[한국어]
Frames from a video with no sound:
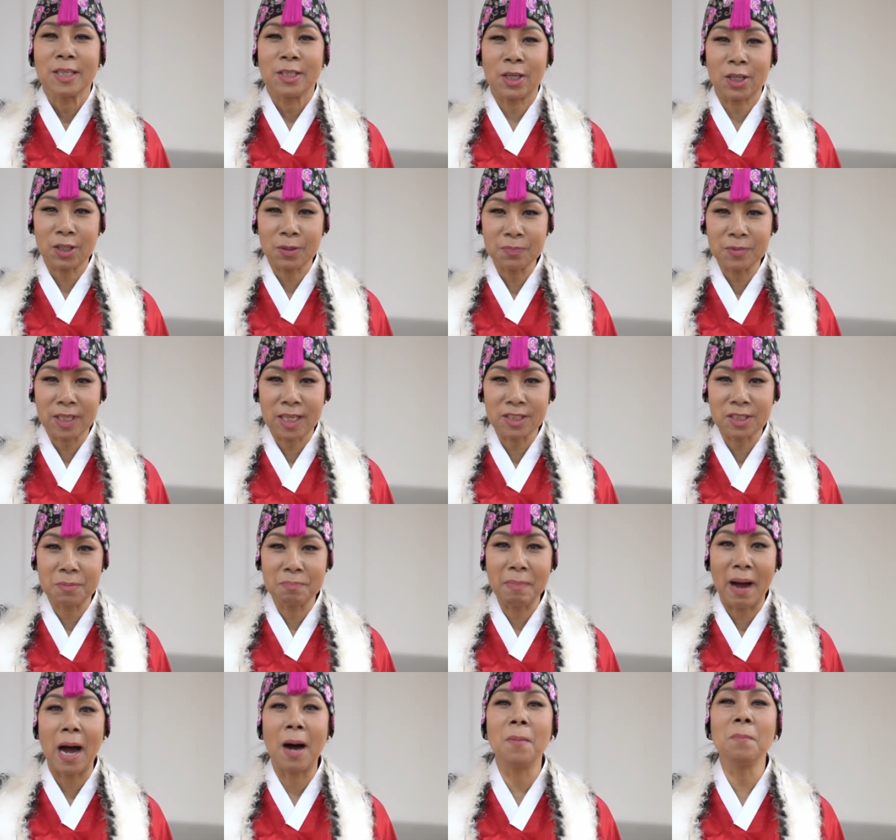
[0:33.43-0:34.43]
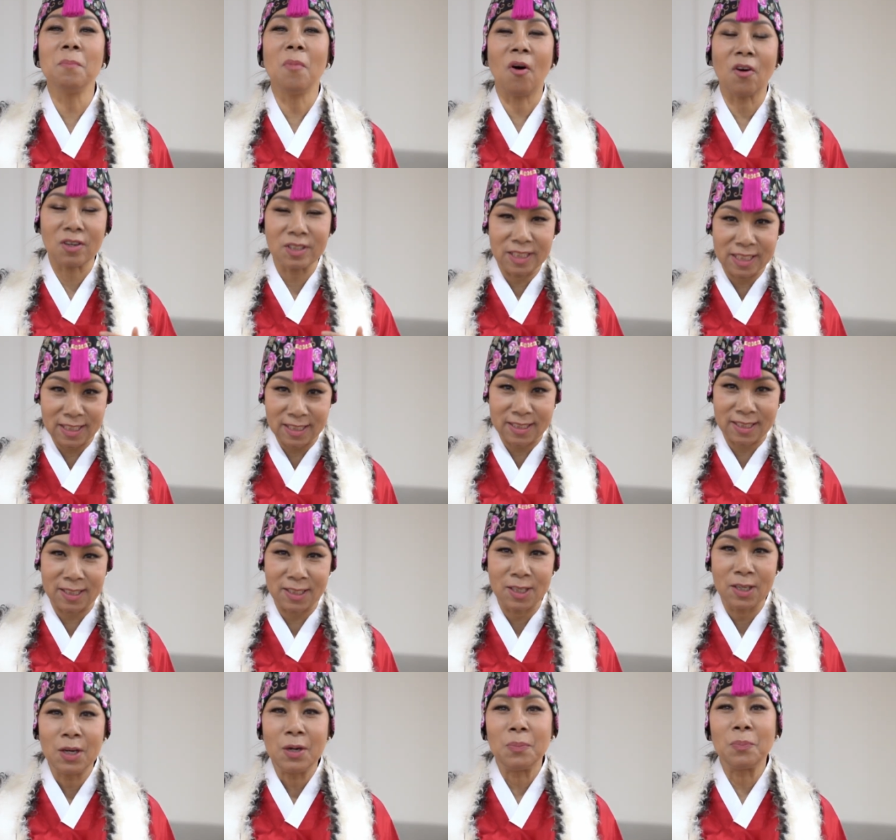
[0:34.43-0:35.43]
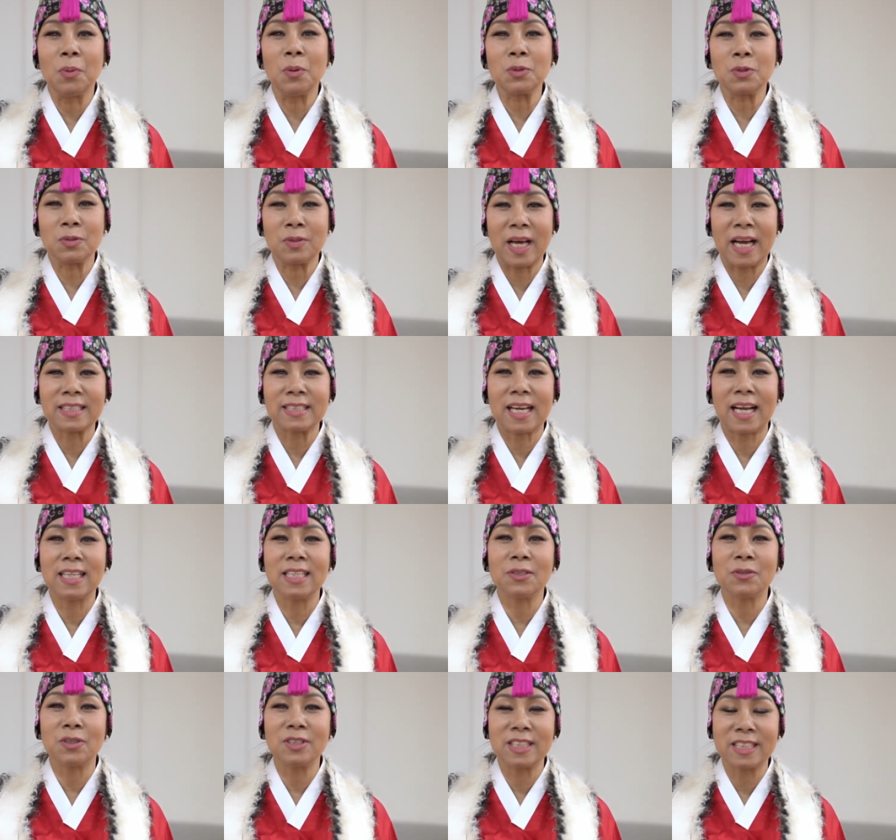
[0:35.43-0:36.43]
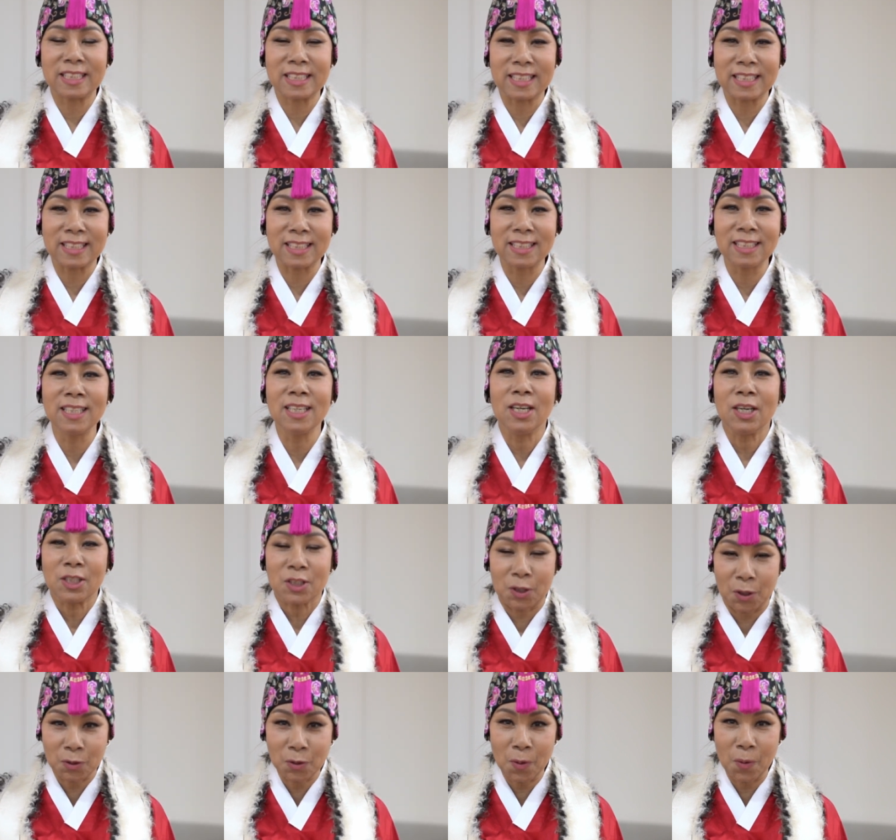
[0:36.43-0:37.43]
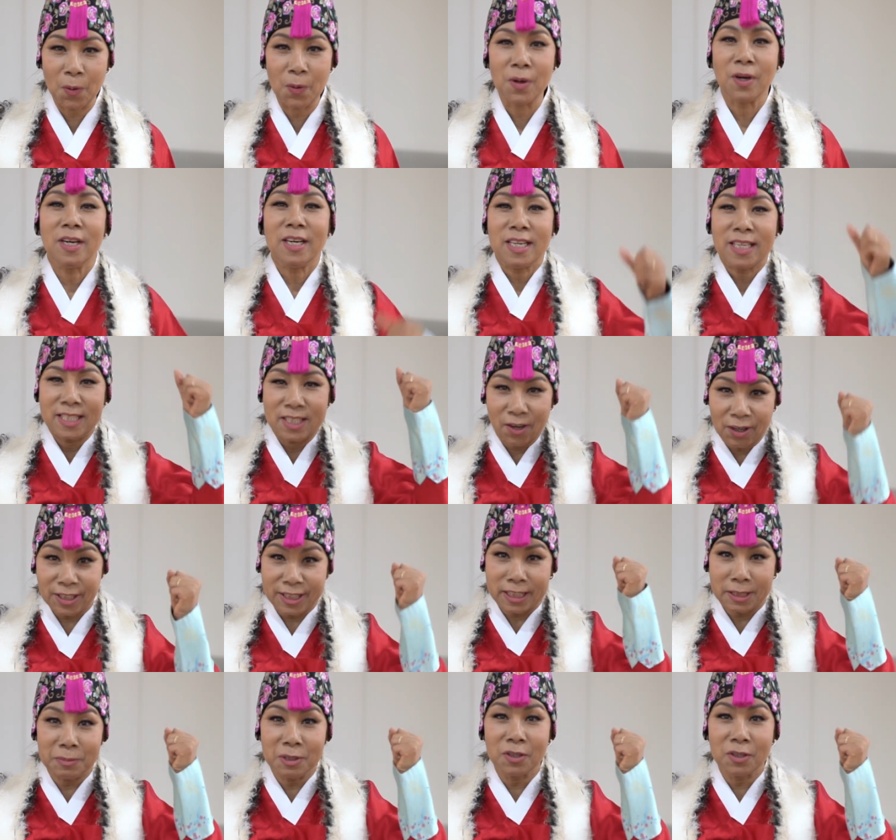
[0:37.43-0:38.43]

여러분들께서 마음먹은 일들 모두 다 잘 이루어지시기를 저도 열심히